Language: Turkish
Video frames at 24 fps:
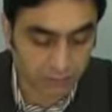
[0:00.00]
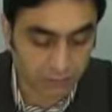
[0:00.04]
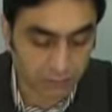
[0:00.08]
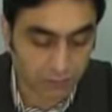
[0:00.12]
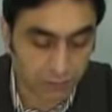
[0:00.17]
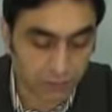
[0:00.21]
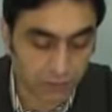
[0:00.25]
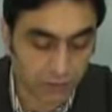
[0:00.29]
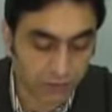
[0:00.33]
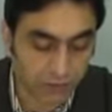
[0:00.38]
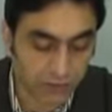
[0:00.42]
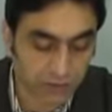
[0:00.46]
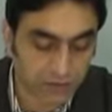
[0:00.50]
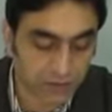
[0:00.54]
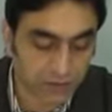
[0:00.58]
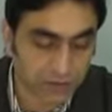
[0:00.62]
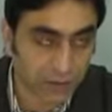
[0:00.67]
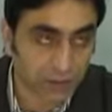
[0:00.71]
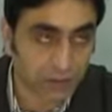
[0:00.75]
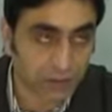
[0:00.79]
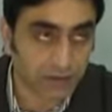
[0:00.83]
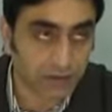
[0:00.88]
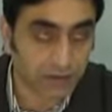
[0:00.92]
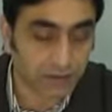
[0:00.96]
mülküne
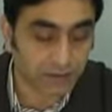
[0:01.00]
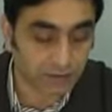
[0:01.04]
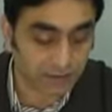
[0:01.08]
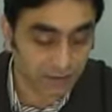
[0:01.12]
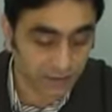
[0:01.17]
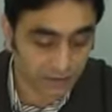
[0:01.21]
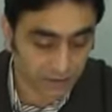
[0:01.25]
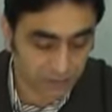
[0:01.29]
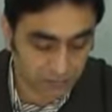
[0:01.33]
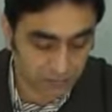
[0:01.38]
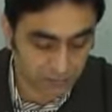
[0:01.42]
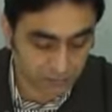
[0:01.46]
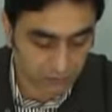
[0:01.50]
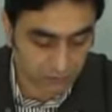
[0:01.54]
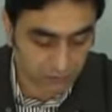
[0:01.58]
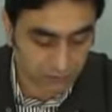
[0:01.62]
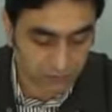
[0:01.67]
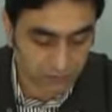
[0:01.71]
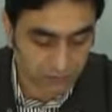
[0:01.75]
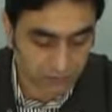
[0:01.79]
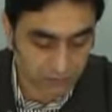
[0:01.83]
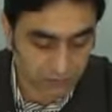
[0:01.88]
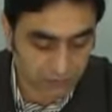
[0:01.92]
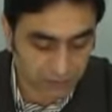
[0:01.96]
işaret eder,
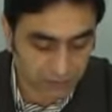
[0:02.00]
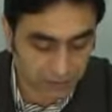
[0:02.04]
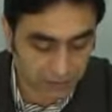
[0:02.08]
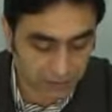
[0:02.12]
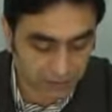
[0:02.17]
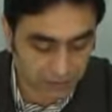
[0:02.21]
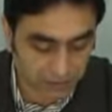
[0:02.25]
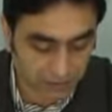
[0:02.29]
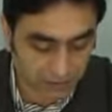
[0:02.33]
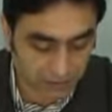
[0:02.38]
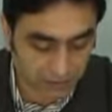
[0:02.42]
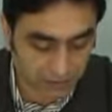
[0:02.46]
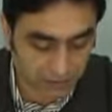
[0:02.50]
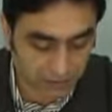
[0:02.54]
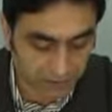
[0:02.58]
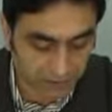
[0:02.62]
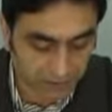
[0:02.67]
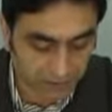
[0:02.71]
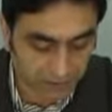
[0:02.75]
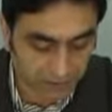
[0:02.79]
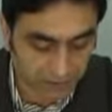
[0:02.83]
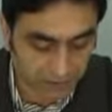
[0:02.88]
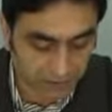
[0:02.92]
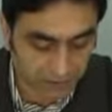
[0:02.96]
kudretine
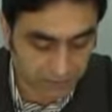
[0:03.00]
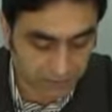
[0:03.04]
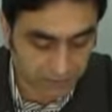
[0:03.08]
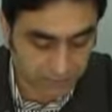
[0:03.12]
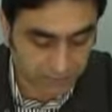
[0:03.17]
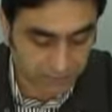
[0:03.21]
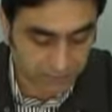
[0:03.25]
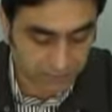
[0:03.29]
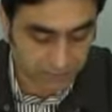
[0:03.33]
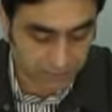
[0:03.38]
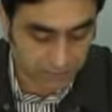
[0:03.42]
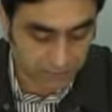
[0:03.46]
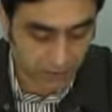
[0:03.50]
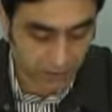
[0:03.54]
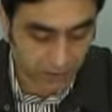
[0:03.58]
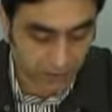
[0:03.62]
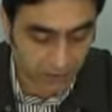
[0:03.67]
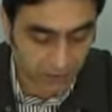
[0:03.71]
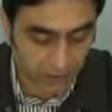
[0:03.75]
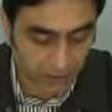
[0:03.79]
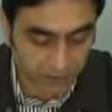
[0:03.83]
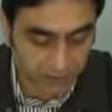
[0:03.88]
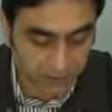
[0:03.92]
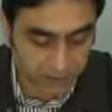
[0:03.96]
işaret eder.
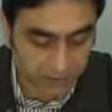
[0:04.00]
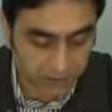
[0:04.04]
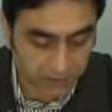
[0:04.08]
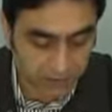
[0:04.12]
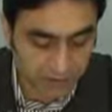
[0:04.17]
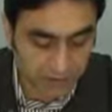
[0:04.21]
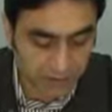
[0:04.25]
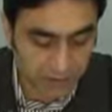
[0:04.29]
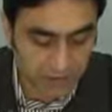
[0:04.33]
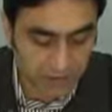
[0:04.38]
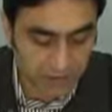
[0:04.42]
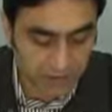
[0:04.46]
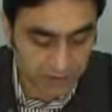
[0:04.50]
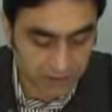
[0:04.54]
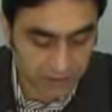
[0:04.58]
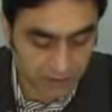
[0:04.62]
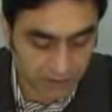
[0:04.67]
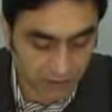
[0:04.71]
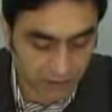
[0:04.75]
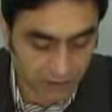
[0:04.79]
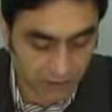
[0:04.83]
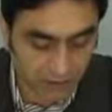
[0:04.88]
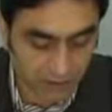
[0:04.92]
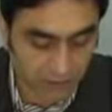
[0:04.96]
Hamdin
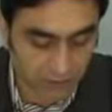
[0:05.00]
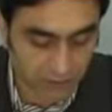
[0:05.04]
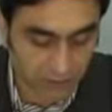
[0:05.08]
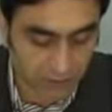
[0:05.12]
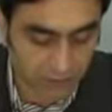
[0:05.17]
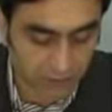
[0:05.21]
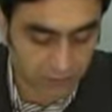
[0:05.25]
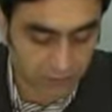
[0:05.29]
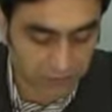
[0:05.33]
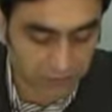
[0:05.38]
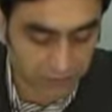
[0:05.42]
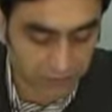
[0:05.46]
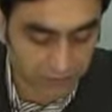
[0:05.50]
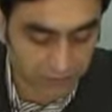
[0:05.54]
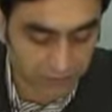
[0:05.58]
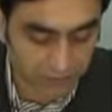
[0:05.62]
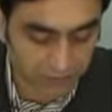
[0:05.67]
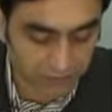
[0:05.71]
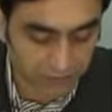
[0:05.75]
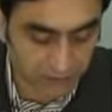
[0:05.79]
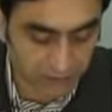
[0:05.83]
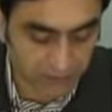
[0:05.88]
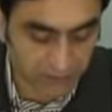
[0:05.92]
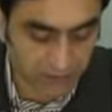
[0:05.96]
kendisine ait
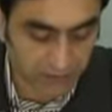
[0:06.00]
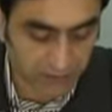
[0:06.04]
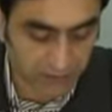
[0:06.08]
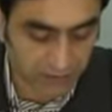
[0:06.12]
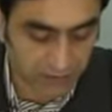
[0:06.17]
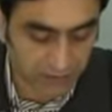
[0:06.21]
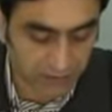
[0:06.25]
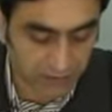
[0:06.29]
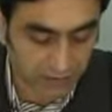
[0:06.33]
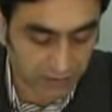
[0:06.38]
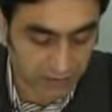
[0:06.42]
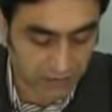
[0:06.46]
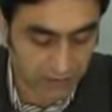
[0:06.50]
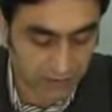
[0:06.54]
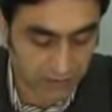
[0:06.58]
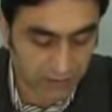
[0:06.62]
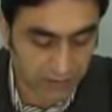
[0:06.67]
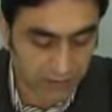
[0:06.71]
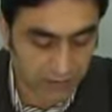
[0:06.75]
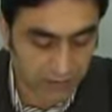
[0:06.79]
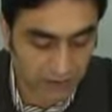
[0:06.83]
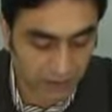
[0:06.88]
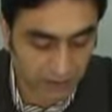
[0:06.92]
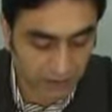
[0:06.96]
olmasının gerekliliği,
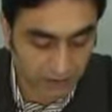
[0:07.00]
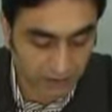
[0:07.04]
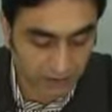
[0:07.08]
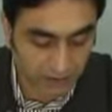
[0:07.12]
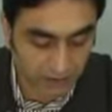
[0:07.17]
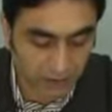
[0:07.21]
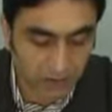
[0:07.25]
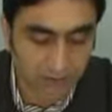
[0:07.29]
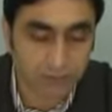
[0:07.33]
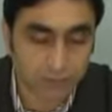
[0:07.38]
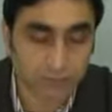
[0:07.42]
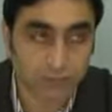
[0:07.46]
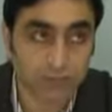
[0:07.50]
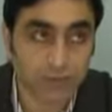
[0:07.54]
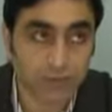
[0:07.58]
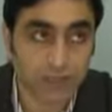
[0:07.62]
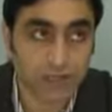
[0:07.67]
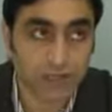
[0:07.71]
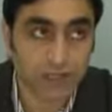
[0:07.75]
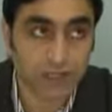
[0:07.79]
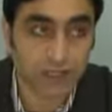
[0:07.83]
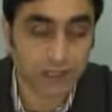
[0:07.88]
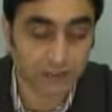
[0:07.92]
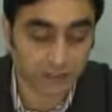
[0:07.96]
Allah'ın
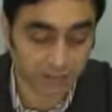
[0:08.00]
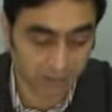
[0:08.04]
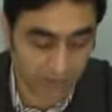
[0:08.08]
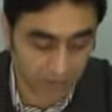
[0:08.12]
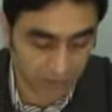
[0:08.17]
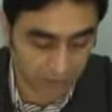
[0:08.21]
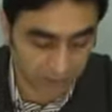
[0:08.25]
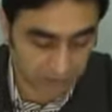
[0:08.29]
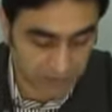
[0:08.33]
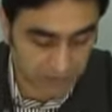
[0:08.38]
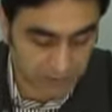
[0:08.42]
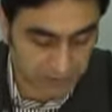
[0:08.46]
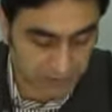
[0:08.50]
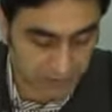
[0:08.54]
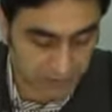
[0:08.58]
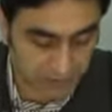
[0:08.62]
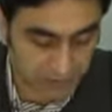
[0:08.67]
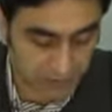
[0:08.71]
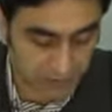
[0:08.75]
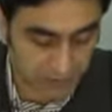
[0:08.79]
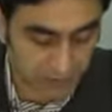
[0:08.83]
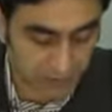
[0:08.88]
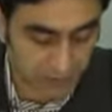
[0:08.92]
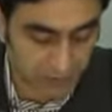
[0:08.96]
bunu
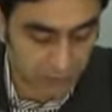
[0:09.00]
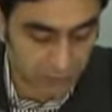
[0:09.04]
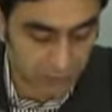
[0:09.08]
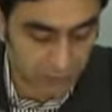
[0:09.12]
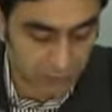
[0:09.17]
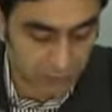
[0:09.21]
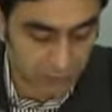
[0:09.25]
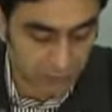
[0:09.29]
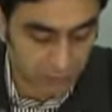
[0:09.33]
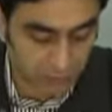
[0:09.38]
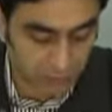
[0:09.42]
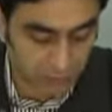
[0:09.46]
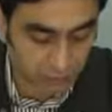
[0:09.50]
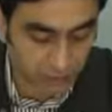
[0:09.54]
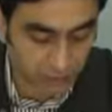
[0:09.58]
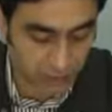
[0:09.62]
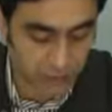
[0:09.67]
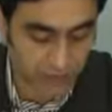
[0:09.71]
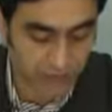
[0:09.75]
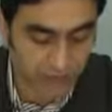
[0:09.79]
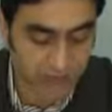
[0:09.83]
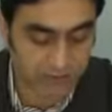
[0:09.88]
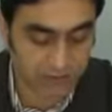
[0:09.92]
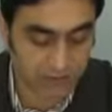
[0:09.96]
sahiplenmesi, bunu
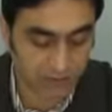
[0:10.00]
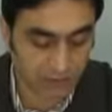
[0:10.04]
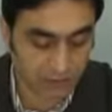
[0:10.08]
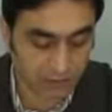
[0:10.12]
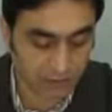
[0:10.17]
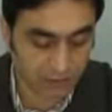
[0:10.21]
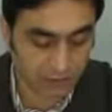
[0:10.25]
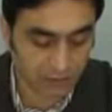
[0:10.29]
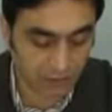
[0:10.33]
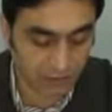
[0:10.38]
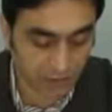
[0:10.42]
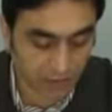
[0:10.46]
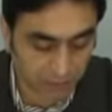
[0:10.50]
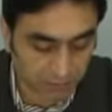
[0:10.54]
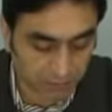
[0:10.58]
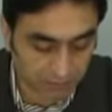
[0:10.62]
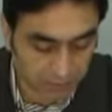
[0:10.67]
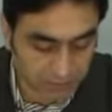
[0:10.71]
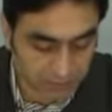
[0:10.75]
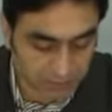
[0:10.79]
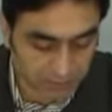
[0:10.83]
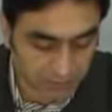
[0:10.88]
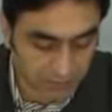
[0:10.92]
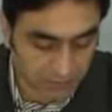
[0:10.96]
herkesten önce
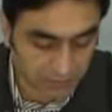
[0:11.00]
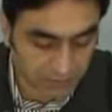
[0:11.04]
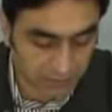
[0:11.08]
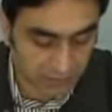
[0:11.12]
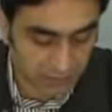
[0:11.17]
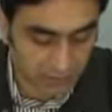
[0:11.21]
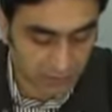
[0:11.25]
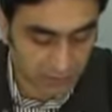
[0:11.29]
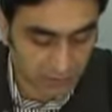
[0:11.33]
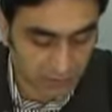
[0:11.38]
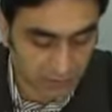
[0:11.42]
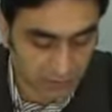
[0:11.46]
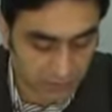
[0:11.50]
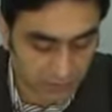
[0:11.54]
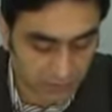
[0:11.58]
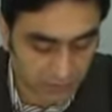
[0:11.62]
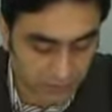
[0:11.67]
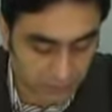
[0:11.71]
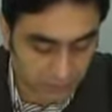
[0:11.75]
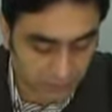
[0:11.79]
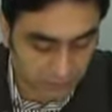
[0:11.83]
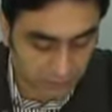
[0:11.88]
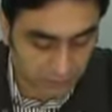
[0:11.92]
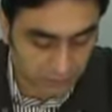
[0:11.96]
kapması,
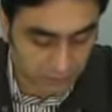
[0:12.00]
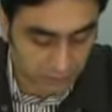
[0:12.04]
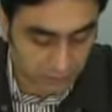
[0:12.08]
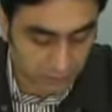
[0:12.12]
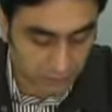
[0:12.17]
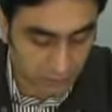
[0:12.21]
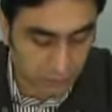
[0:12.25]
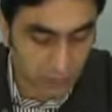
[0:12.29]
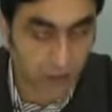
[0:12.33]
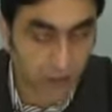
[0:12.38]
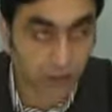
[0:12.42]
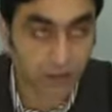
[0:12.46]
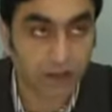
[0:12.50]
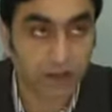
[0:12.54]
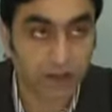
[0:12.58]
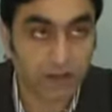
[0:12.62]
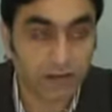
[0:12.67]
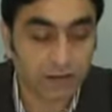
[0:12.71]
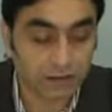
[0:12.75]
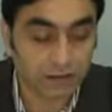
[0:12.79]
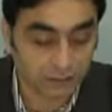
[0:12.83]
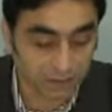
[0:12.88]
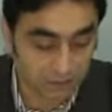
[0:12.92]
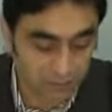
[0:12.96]
buna